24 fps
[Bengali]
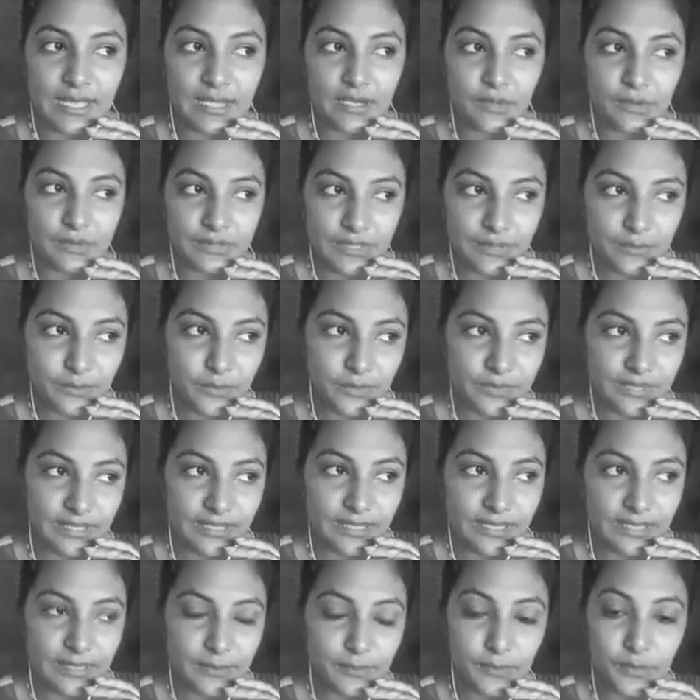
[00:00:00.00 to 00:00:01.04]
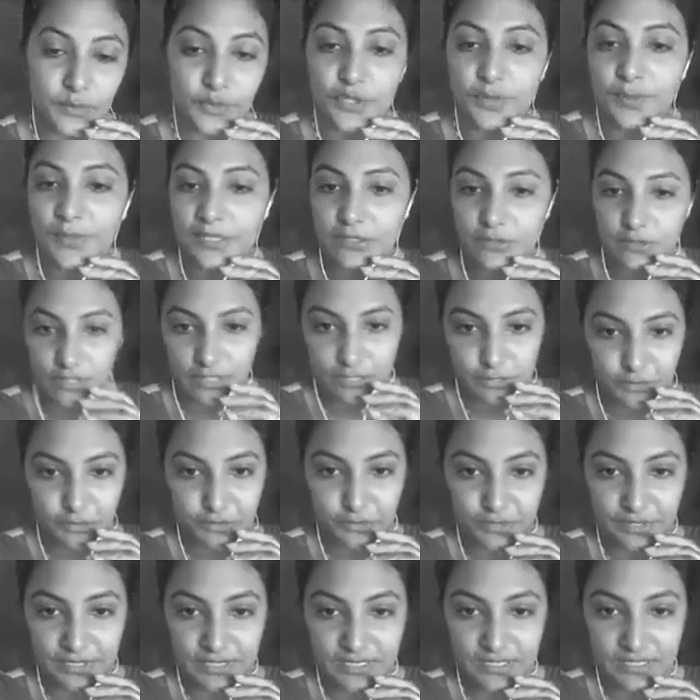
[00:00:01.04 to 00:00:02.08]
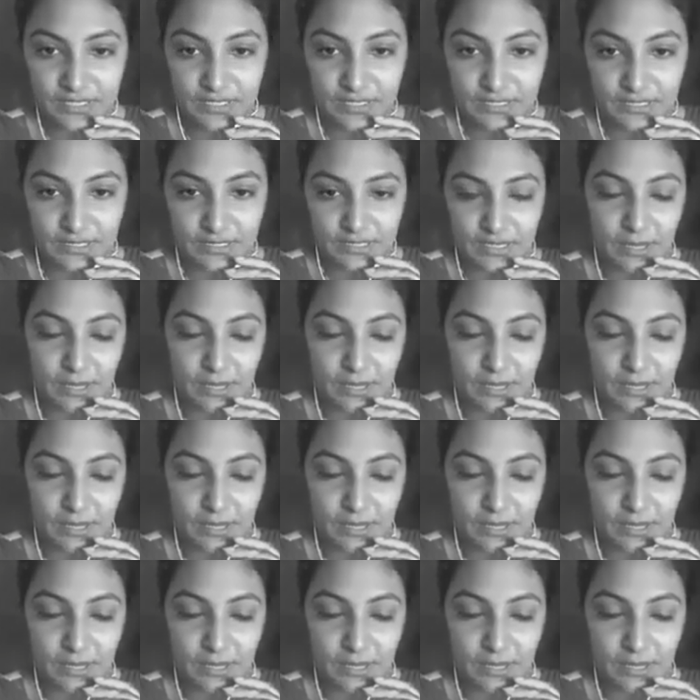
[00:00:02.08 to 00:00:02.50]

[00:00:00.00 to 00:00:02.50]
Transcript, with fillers: এক কথায় বলতে গেলে প্রতিবাদ করার জন্য আসছি